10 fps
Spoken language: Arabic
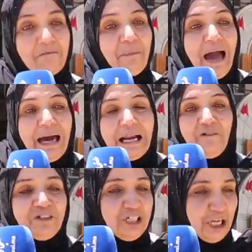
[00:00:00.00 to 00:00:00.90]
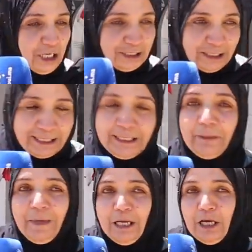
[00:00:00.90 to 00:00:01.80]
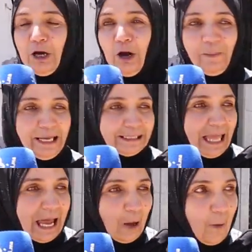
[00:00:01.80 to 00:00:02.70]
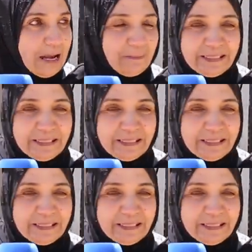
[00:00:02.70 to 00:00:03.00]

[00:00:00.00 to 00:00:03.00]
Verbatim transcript: ما عرفتش حيت كذب عليهم حيت الاقوال